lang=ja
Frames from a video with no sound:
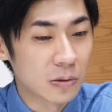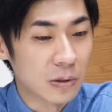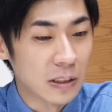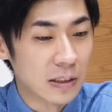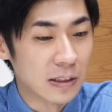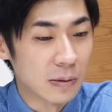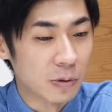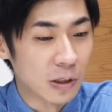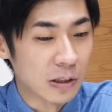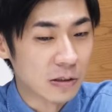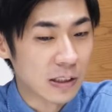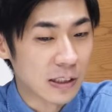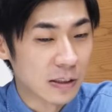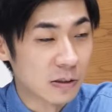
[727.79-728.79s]
トに来てもら
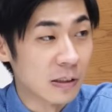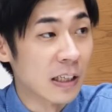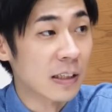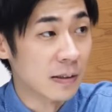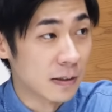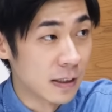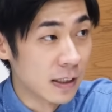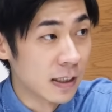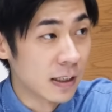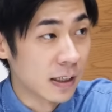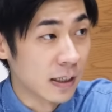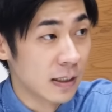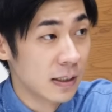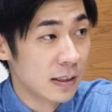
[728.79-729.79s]
う企画があって、
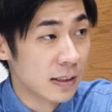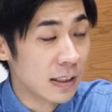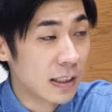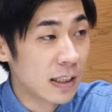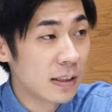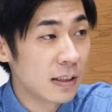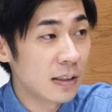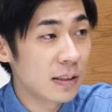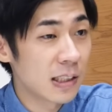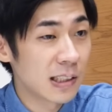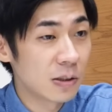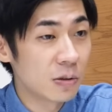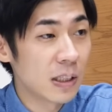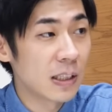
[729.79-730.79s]
はい、で芸人
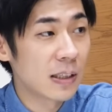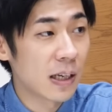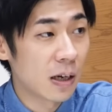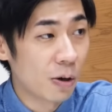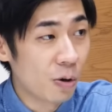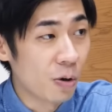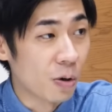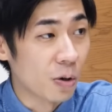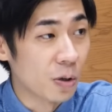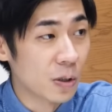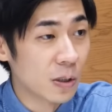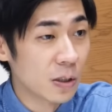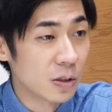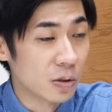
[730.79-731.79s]
さんのネタを
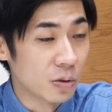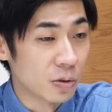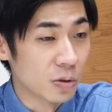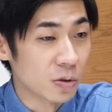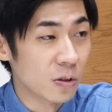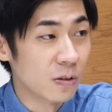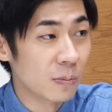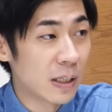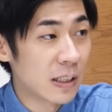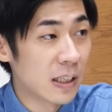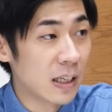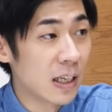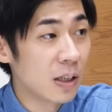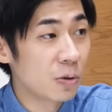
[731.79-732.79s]
その、その場
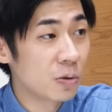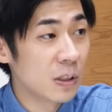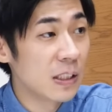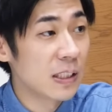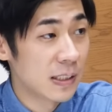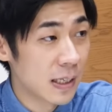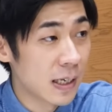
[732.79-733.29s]
で英語にし